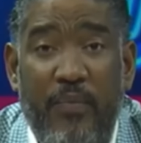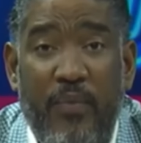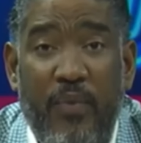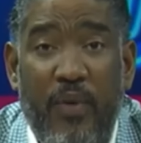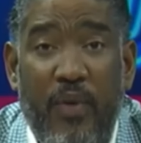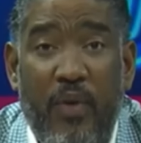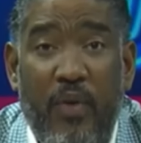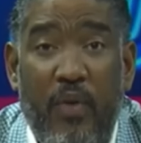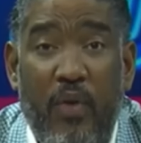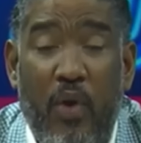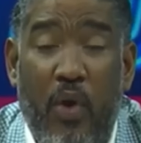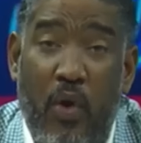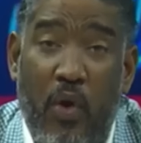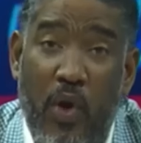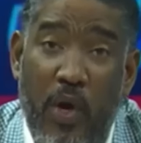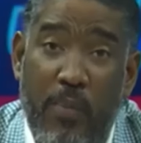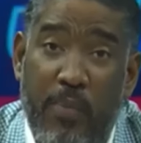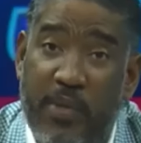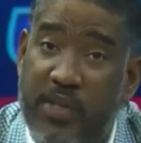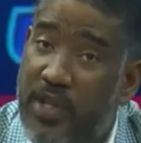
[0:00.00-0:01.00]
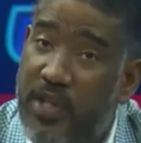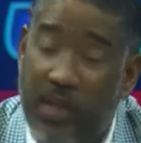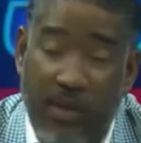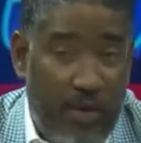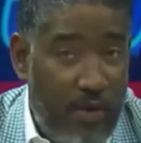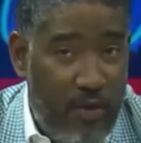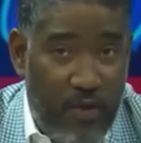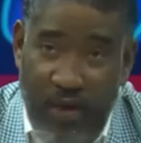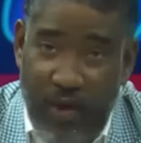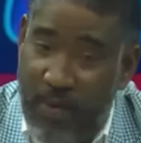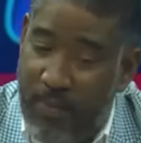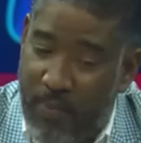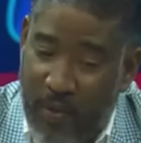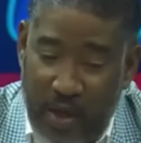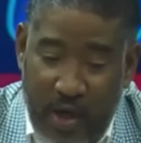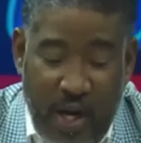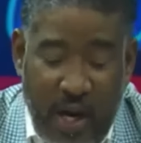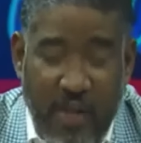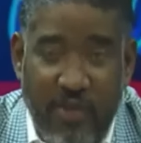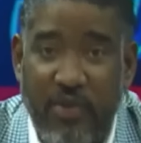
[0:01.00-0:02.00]
No, el presidente dio la
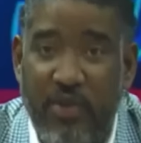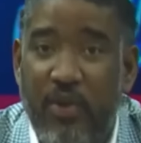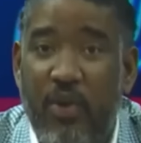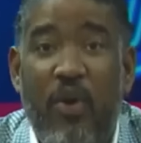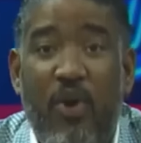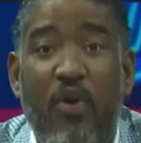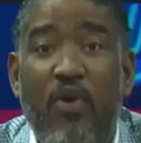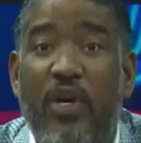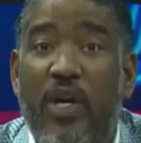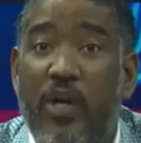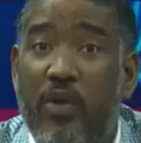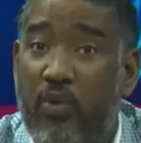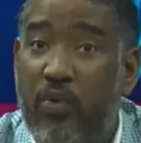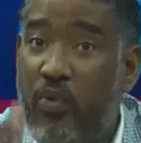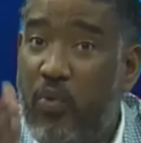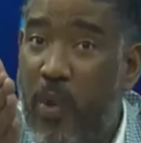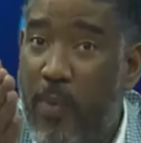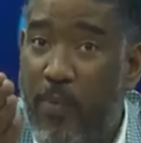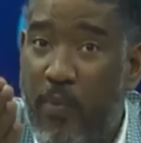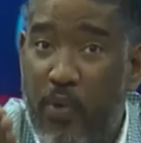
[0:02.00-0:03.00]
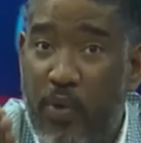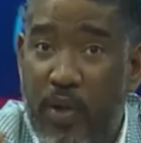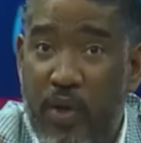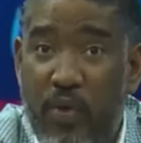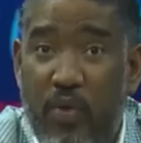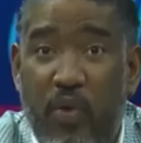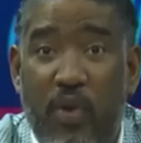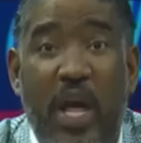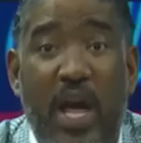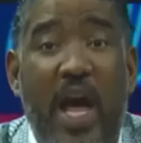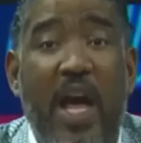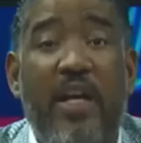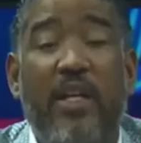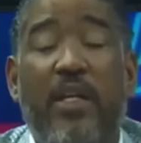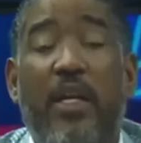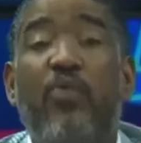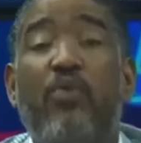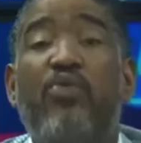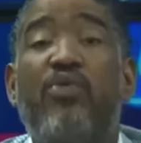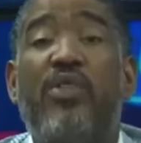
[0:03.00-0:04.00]
explicación que tú no has podido dar,
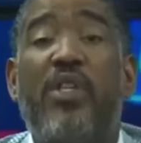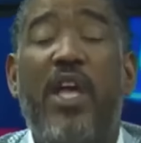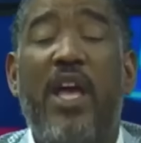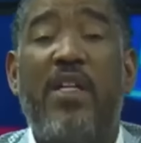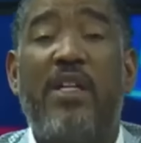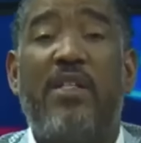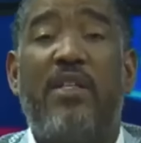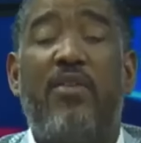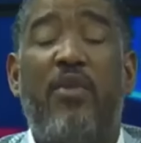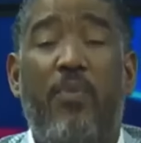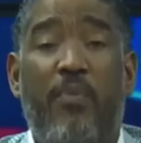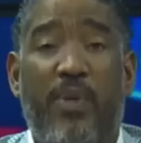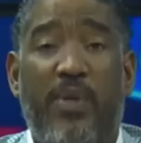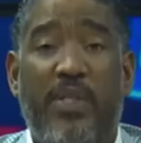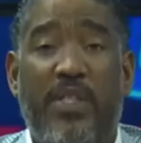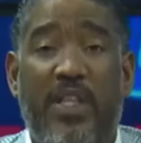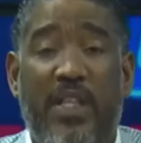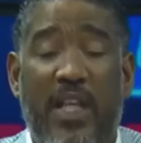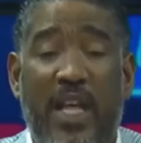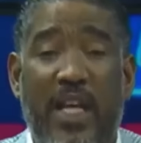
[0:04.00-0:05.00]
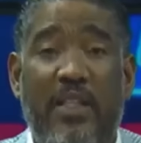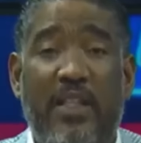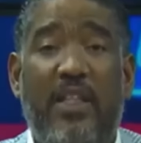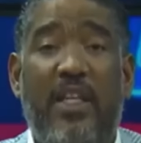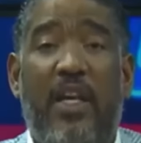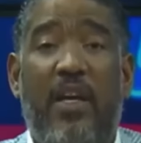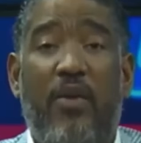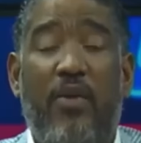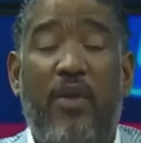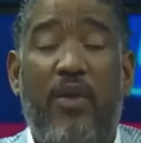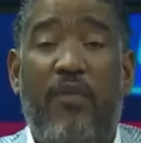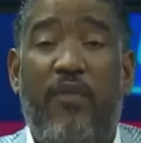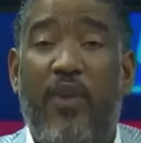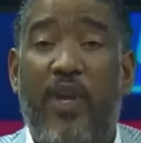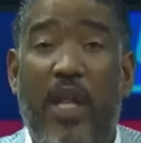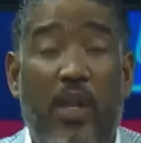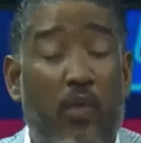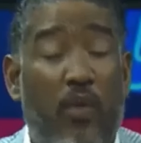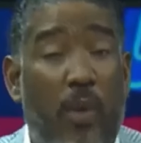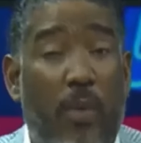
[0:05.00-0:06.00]
que usted, señor presidente, Leonel
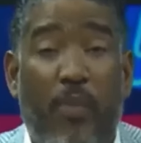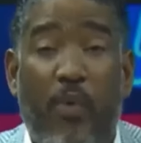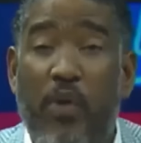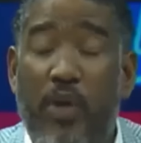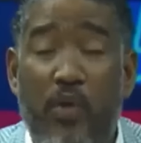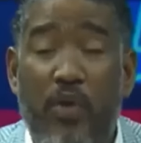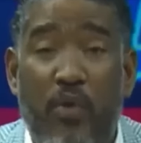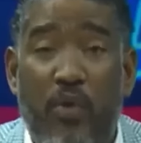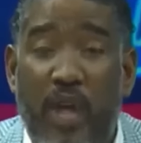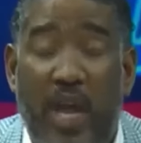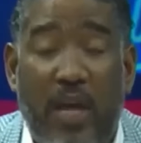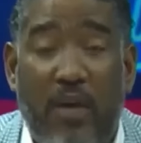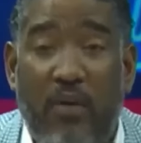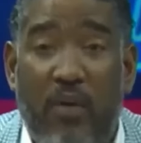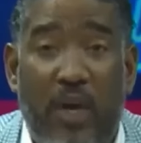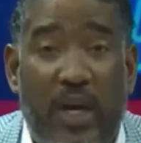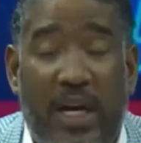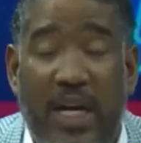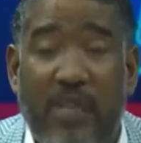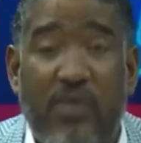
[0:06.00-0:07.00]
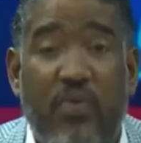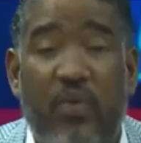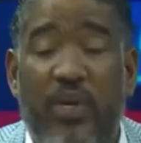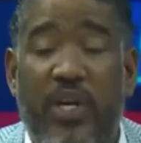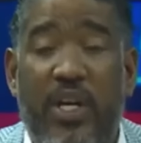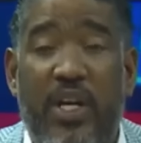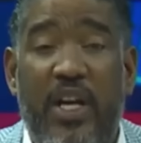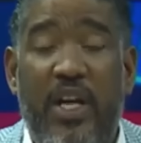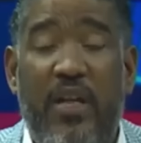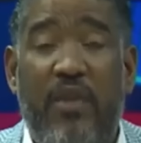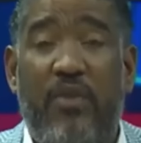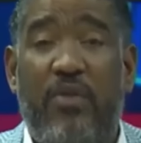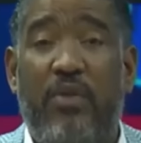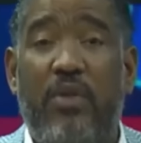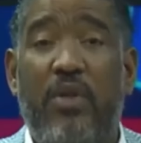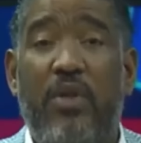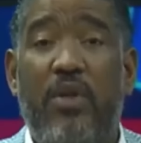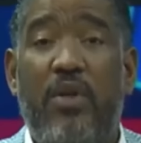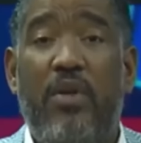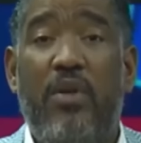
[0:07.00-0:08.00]
Fernández, no ha podido dar con el caso Quirino,
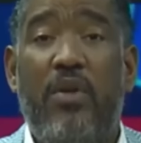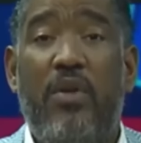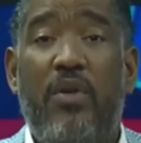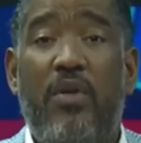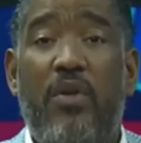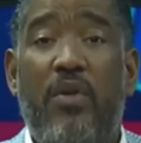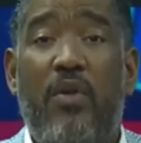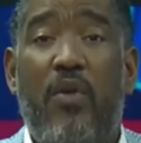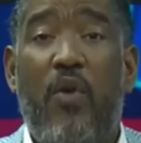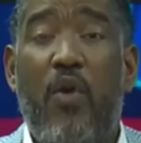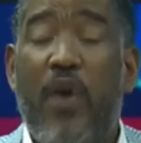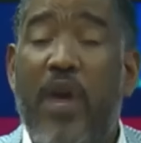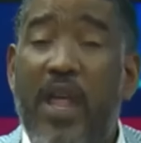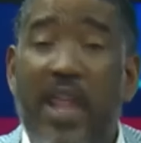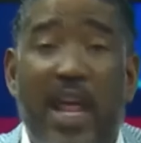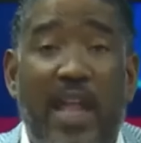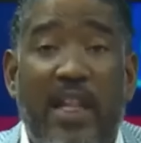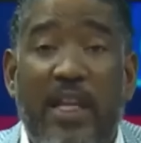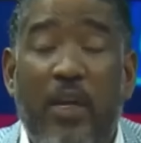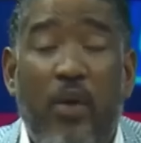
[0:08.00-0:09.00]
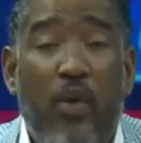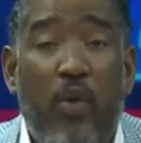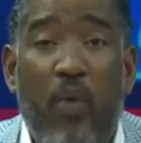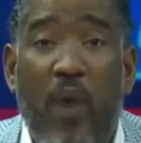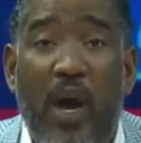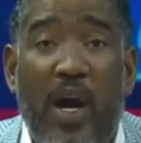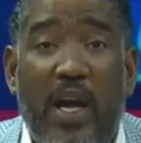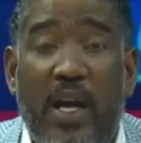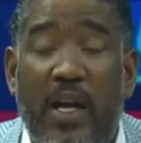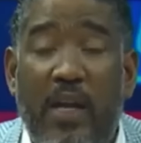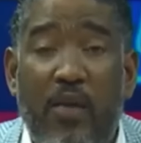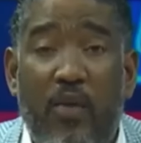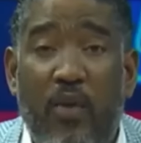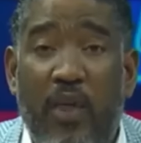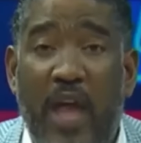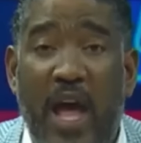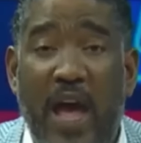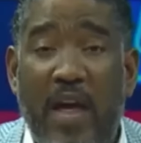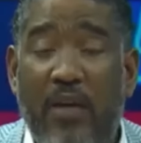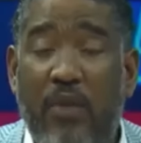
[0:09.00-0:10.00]
o que Danilo no ha querido
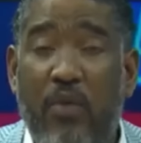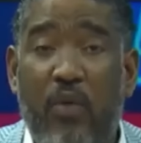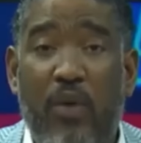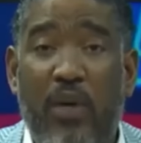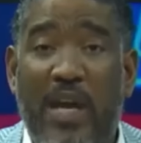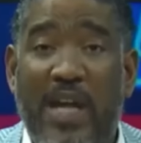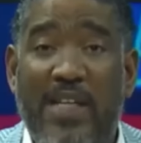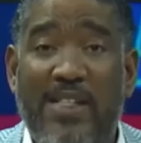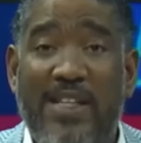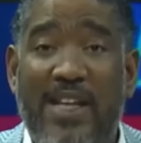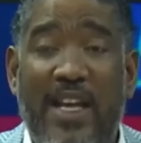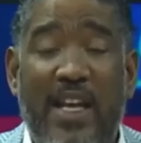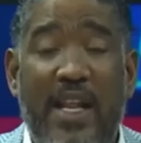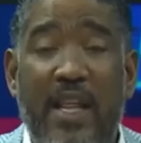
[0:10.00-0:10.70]
dar con la serie de